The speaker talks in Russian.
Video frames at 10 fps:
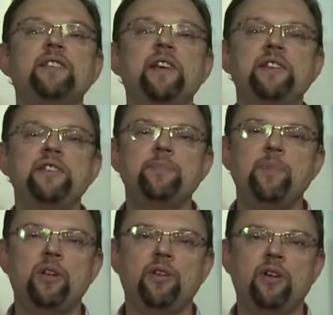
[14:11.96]

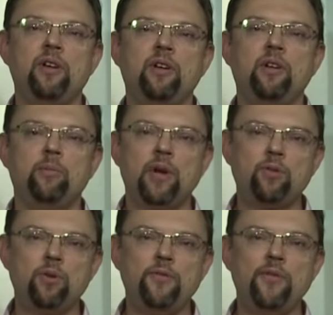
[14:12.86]
Среднеспелая
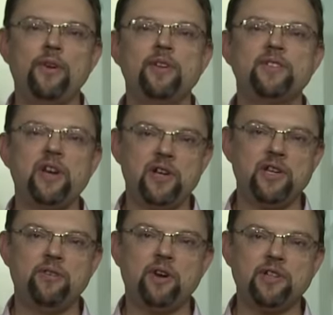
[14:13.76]
морковь
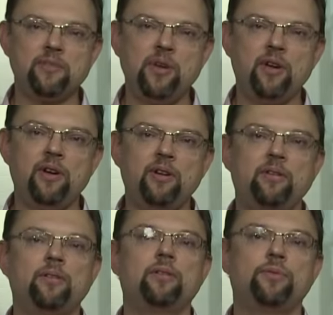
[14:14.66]
среднего размера,
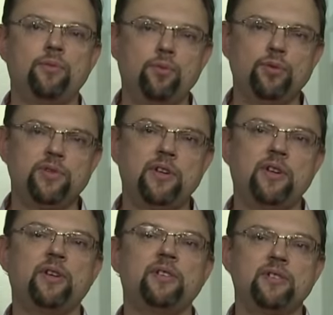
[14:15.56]

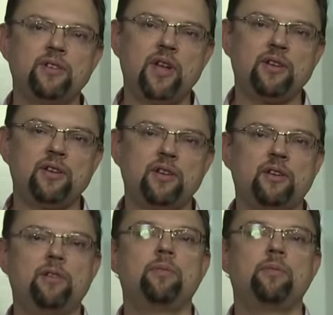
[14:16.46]
вкусная,
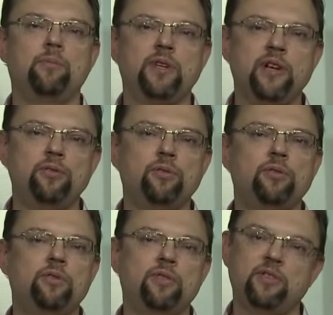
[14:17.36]
сладкая, подойдет
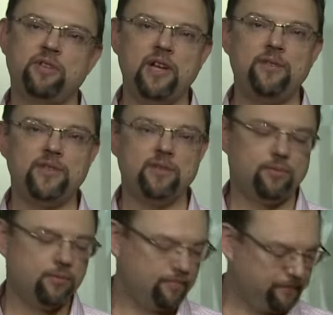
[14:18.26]
для всего.